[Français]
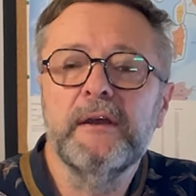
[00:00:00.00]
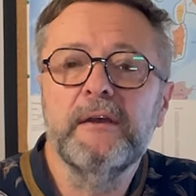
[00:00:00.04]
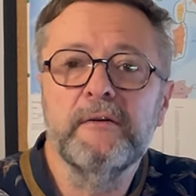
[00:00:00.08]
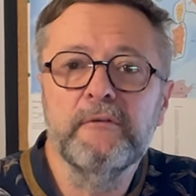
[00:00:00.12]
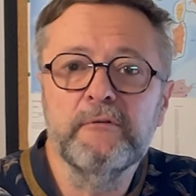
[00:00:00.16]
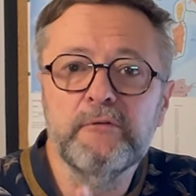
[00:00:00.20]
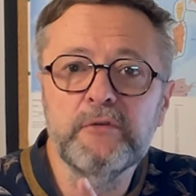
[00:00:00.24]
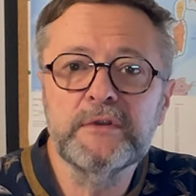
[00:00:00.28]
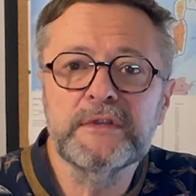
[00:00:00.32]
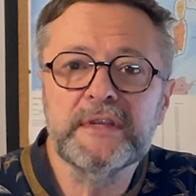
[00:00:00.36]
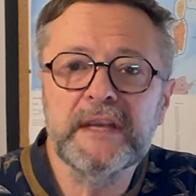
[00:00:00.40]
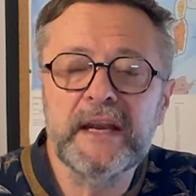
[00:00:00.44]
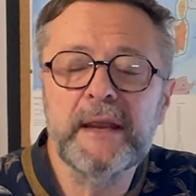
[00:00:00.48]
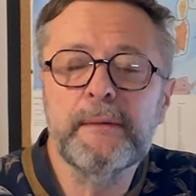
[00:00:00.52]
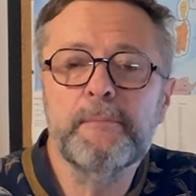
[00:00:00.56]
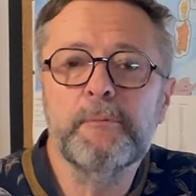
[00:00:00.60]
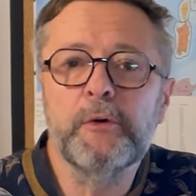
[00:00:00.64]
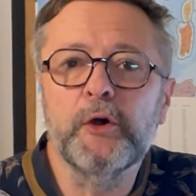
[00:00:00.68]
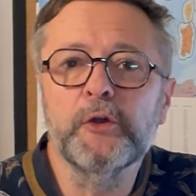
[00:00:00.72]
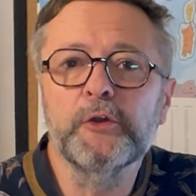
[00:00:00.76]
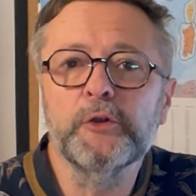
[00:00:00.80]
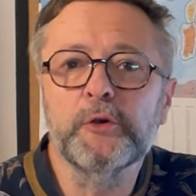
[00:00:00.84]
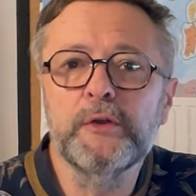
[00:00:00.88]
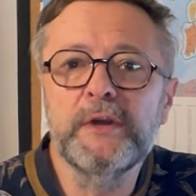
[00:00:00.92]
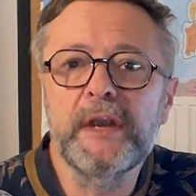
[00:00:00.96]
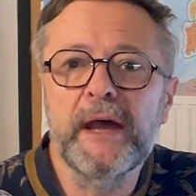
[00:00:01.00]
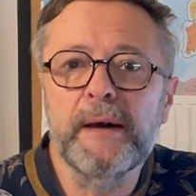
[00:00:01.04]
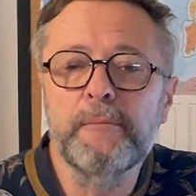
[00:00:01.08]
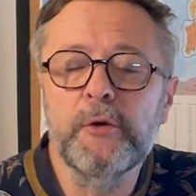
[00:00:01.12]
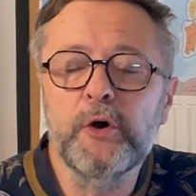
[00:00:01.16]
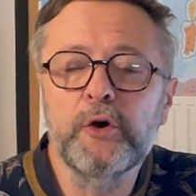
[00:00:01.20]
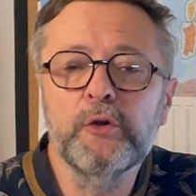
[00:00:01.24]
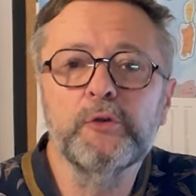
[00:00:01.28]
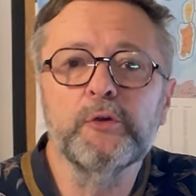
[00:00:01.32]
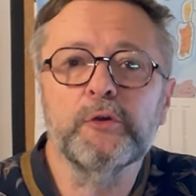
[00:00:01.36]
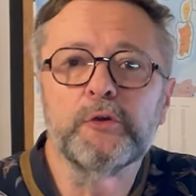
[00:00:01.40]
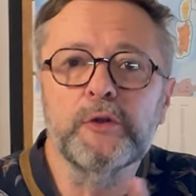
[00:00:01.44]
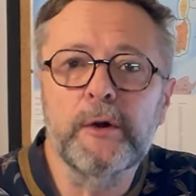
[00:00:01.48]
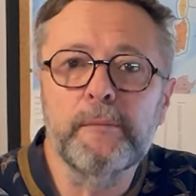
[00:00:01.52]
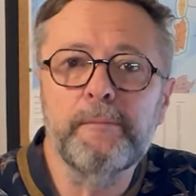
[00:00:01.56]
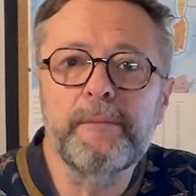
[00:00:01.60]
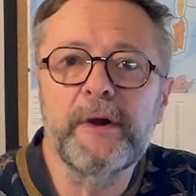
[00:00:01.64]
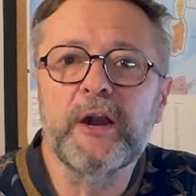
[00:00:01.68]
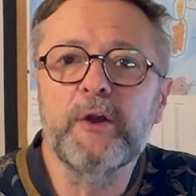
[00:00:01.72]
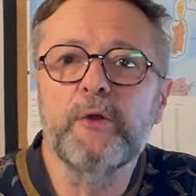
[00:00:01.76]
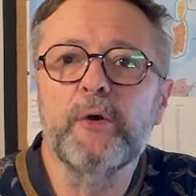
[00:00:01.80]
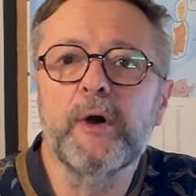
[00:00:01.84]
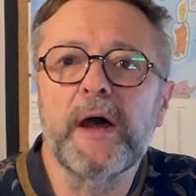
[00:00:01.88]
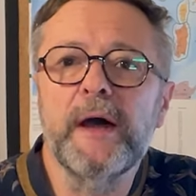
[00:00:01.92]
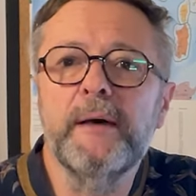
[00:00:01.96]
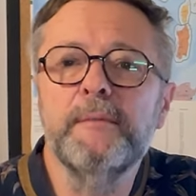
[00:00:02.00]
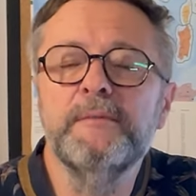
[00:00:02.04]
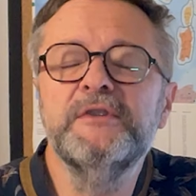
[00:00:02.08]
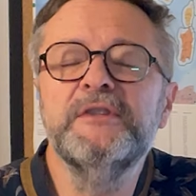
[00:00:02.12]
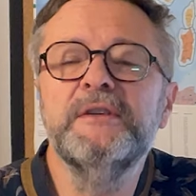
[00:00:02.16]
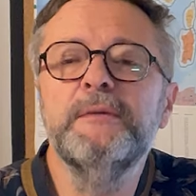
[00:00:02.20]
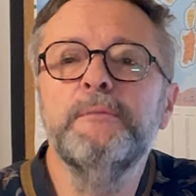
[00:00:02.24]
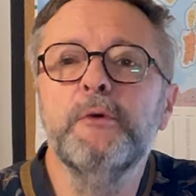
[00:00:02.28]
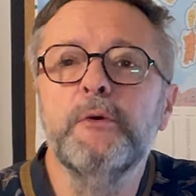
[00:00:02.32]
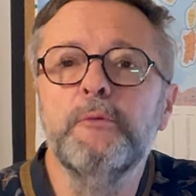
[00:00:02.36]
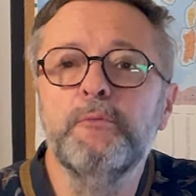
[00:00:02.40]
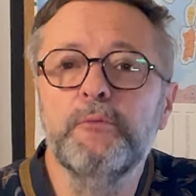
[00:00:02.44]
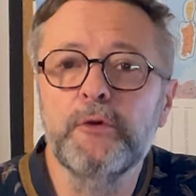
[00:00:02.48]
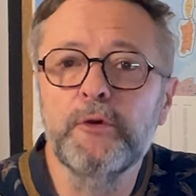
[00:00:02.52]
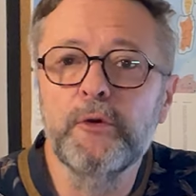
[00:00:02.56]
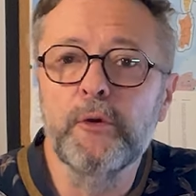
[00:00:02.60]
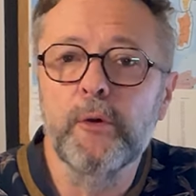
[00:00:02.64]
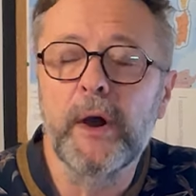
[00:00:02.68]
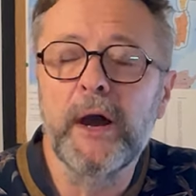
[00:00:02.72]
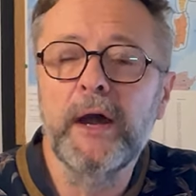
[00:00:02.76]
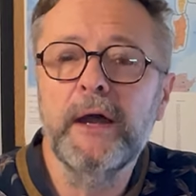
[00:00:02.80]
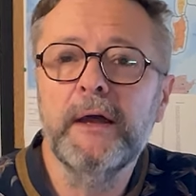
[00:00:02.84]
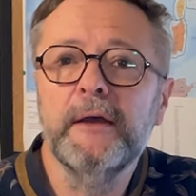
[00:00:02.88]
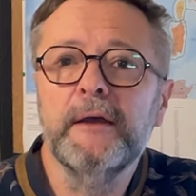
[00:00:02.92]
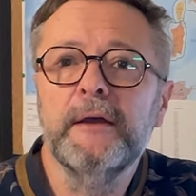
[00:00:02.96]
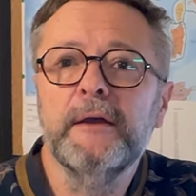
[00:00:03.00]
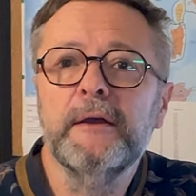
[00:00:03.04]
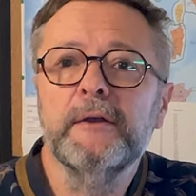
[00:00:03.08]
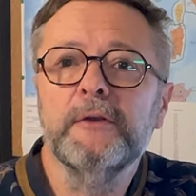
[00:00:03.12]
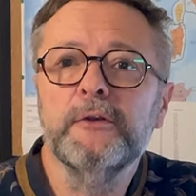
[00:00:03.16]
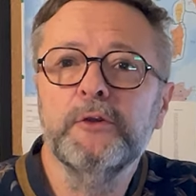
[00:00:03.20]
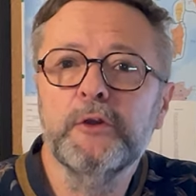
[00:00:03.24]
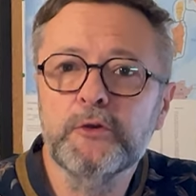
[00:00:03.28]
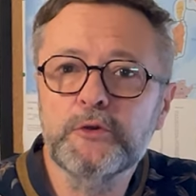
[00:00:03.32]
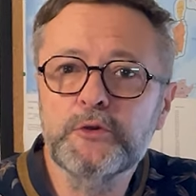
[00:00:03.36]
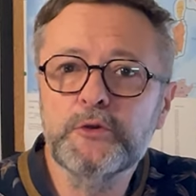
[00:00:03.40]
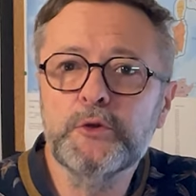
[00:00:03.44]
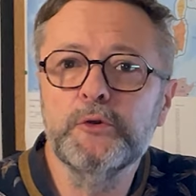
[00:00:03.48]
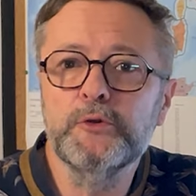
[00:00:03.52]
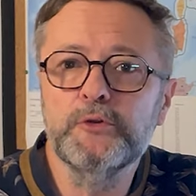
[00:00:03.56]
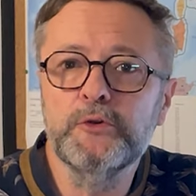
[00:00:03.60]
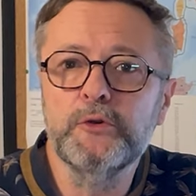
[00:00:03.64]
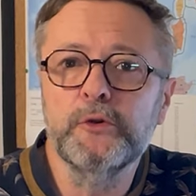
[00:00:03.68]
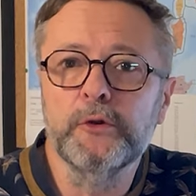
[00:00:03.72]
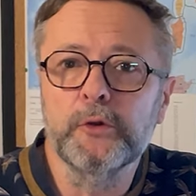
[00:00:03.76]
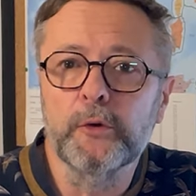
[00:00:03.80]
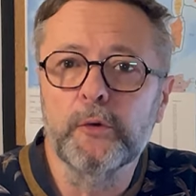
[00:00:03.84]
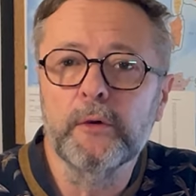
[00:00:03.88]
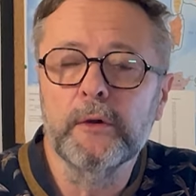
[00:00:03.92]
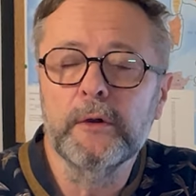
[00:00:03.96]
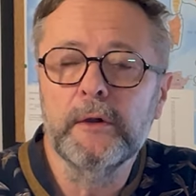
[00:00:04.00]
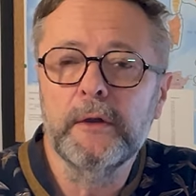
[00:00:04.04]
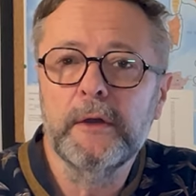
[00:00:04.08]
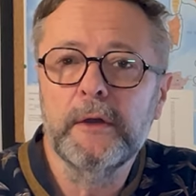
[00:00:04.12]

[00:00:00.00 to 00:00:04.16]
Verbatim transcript: vous allez prendre une amende, on en parlera un petit peu plus loin dans ce tuto.